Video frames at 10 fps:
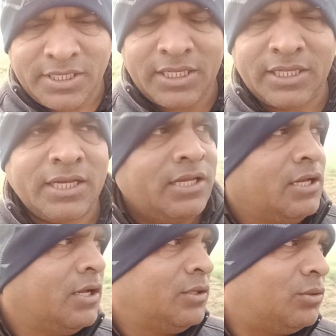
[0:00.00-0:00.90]
किया था
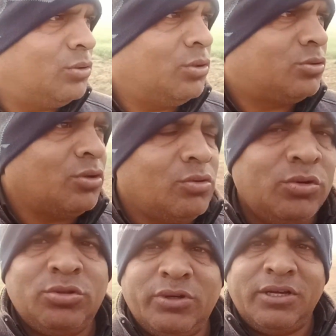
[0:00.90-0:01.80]
तो दोस्तों
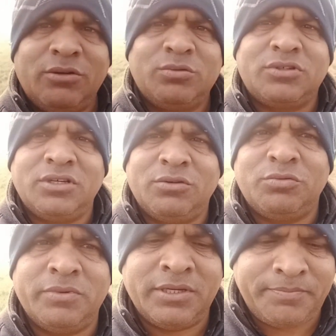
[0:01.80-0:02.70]
वो जो है उसके
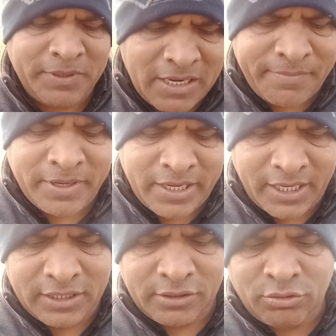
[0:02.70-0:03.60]
उसमें पीलापन आ
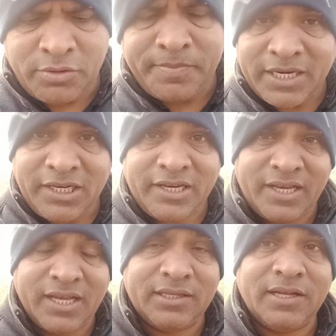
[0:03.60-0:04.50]
गया था क्योंकि पानी लग
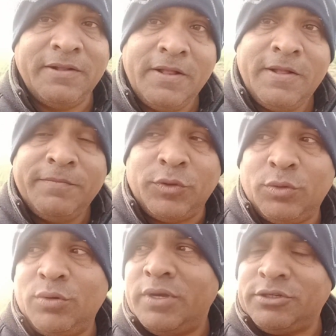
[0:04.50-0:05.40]
गया था
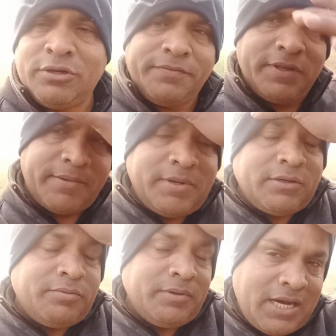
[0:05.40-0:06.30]
तो एक्चुअली फिर हमने
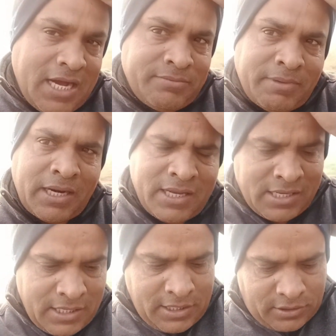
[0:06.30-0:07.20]
उसमें खाद मारा
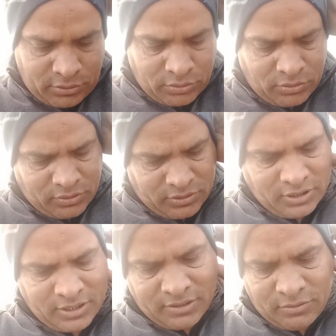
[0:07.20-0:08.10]
तो
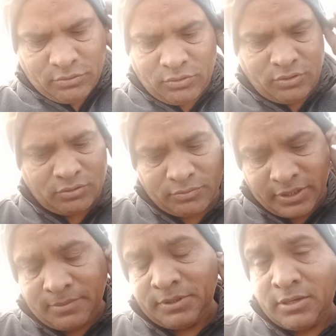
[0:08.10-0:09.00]
इसलिए वो
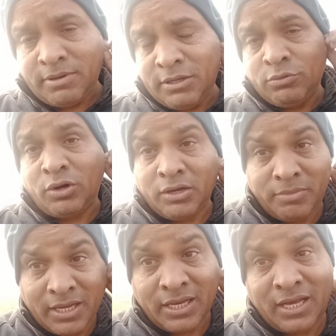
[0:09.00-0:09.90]
एक हफ्ते के बाद वो रंग में
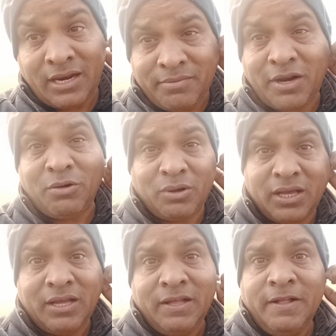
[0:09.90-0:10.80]
आ गया हरा भरा हो गया
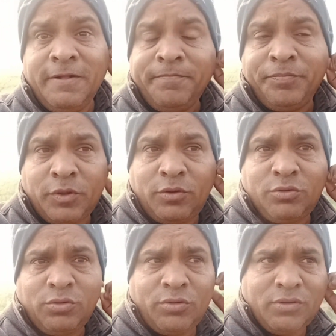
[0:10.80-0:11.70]
तो
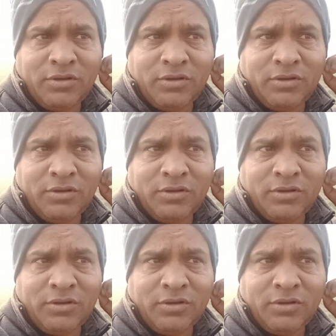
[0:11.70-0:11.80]
दोस्तों